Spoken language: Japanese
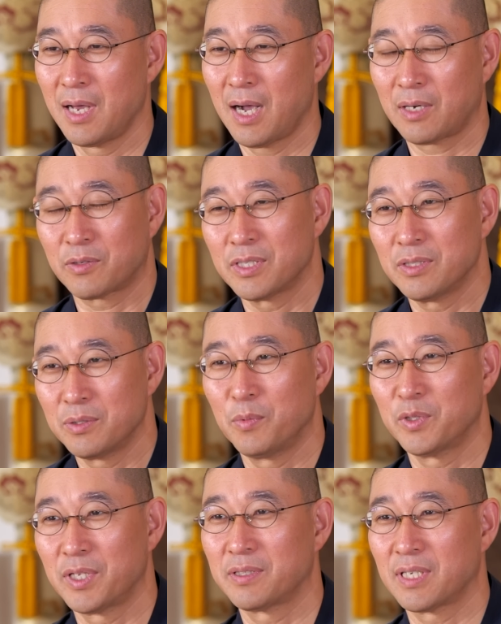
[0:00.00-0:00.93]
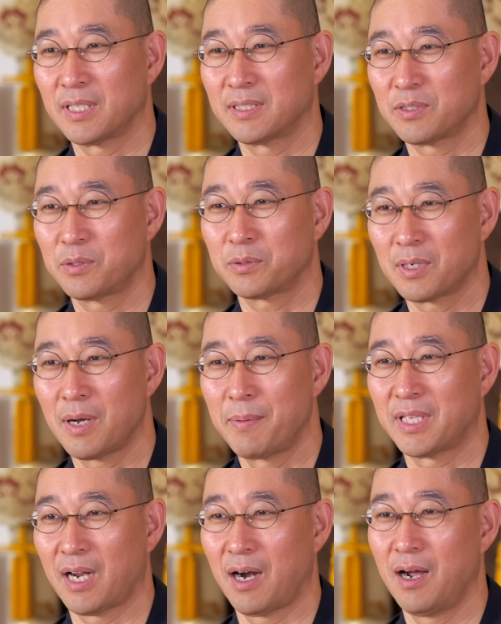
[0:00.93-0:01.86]
白人のモデルさんたちと比
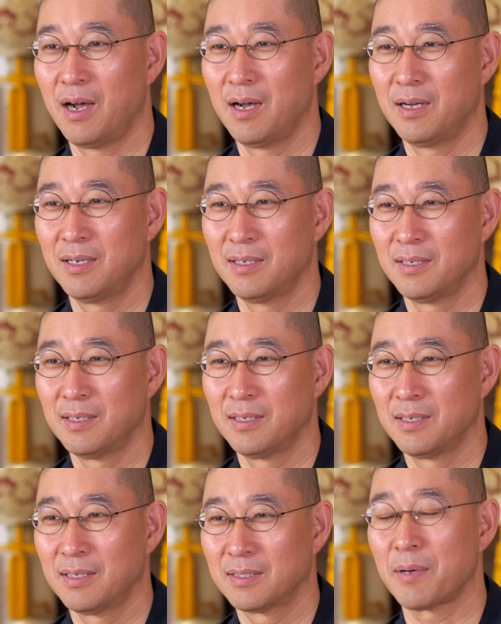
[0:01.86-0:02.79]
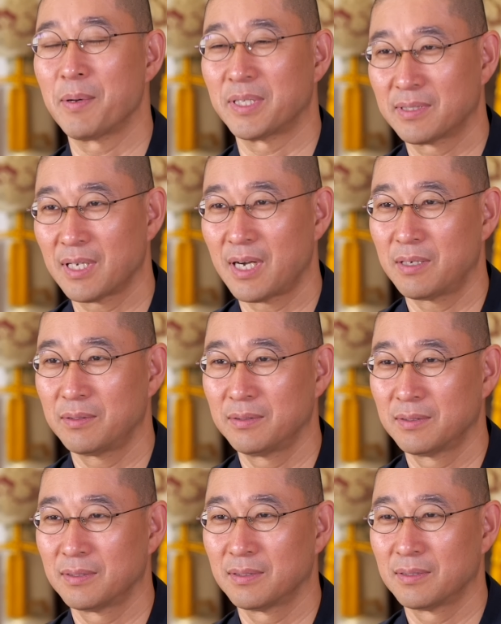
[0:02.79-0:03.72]
べたら差別される。
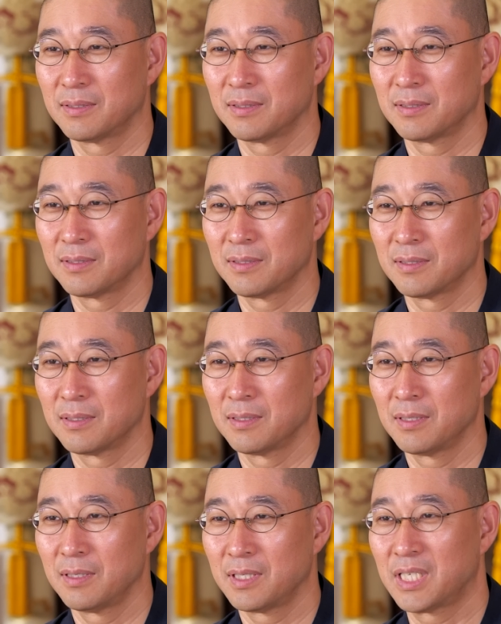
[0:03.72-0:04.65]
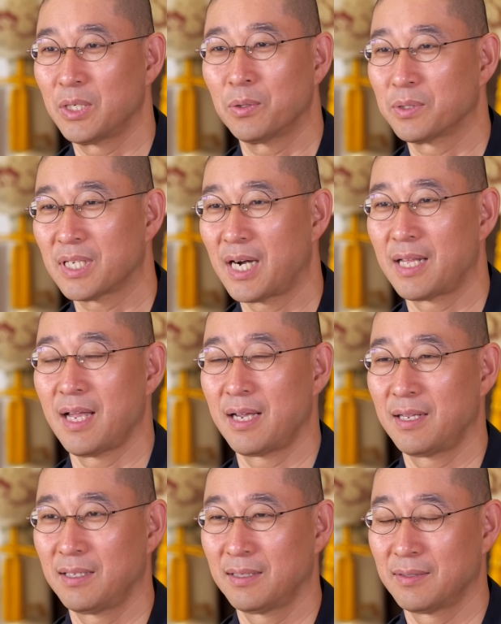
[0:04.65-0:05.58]
起用されな
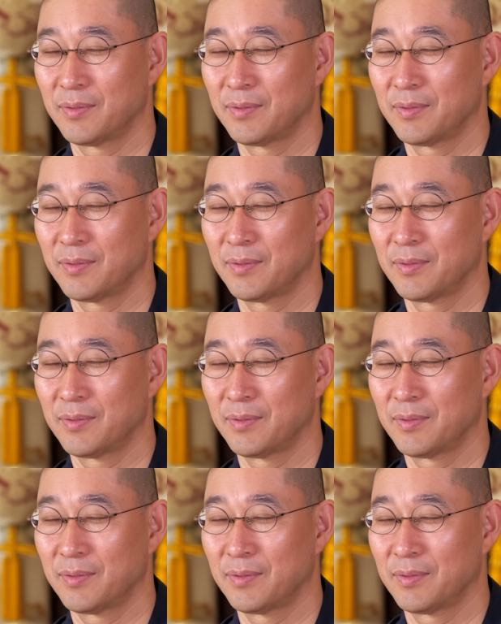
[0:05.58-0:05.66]
い。